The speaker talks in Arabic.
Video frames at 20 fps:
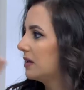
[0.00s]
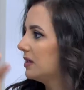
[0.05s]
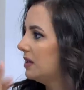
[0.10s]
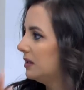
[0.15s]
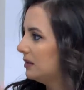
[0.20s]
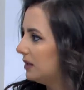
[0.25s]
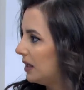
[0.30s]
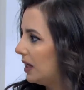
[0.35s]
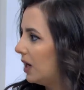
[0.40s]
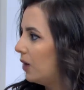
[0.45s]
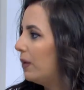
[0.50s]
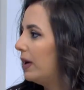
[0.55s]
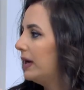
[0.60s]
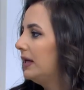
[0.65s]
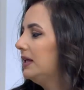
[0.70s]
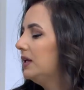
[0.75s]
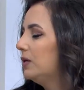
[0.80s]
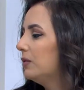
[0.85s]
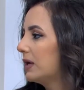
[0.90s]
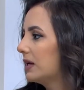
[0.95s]
الرياضه
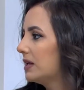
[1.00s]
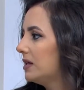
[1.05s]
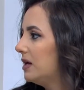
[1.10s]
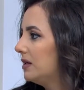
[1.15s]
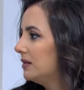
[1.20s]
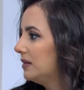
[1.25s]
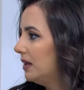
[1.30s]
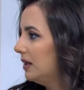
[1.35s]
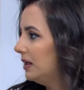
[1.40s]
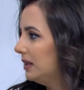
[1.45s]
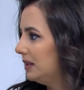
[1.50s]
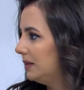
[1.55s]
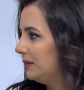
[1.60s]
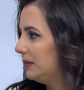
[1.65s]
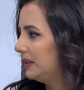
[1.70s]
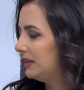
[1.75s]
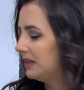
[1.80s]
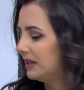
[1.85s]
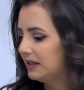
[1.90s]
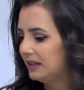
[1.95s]
الهوائيه والرياضه اللي
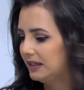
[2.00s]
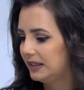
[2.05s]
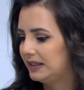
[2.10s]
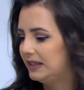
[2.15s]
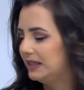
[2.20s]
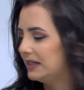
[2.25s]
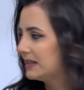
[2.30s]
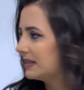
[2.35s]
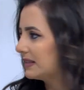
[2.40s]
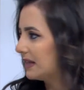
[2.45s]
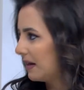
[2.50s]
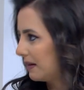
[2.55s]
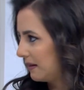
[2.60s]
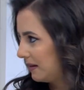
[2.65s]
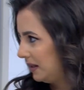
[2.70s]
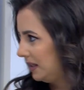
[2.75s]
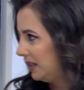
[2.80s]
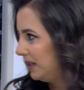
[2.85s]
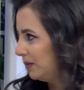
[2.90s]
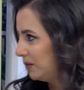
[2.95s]
بنقدر نحكي السترينث
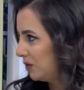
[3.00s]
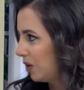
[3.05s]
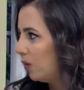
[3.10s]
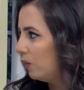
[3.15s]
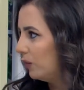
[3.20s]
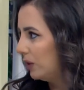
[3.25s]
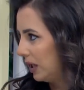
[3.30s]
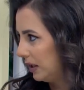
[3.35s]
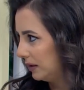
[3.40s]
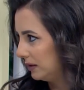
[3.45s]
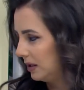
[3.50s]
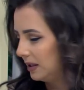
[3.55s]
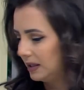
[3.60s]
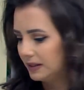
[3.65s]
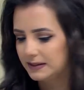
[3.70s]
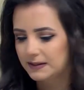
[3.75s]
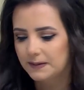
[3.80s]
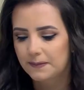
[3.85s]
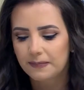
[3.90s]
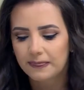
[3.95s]
اللي هي بتقوي العضلات
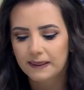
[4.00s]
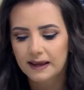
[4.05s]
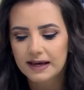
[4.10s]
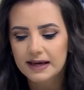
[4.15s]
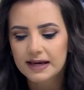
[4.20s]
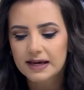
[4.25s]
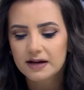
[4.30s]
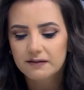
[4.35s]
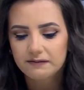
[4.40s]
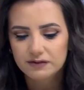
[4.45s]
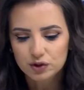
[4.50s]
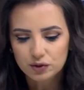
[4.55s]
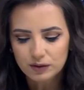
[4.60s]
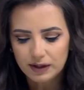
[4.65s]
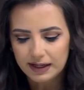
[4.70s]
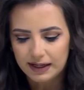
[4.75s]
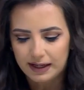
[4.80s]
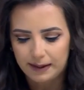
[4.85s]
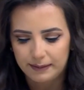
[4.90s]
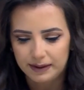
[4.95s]
نعم فشو
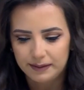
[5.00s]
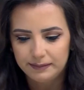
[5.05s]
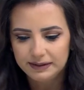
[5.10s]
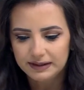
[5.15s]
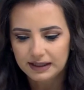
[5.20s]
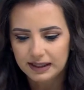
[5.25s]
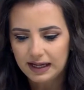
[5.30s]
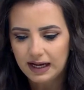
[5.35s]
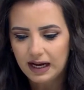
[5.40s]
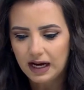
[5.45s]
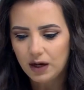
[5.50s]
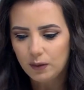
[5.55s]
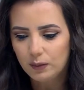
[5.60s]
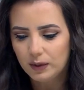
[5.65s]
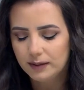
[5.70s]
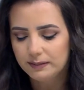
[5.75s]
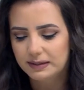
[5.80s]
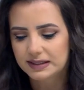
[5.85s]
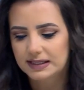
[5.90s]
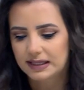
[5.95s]
بدنا نعمل بدنا
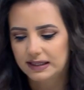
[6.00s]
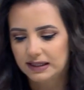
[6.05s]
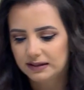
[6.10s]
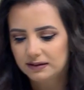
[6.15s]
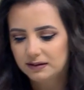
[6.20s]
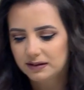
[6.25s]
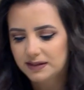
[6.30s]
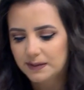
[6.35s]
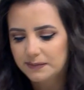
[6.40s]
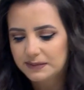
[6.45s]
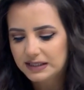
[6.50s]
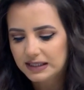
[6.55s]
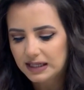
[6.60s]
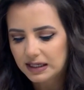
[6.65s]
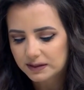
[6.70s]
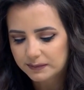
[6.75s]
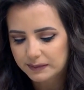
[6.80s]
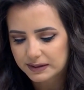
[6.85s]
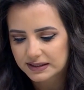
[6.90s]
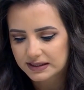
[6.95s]
نحاول مثلا تبدأ
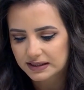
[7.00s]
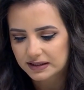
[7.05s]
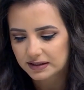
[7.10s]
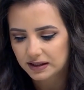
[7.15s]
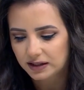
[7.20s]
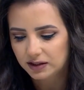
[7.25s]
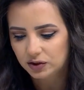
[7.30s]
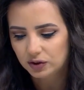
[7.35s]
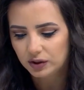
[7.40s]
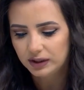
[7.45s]
تعديلات بسيطه انه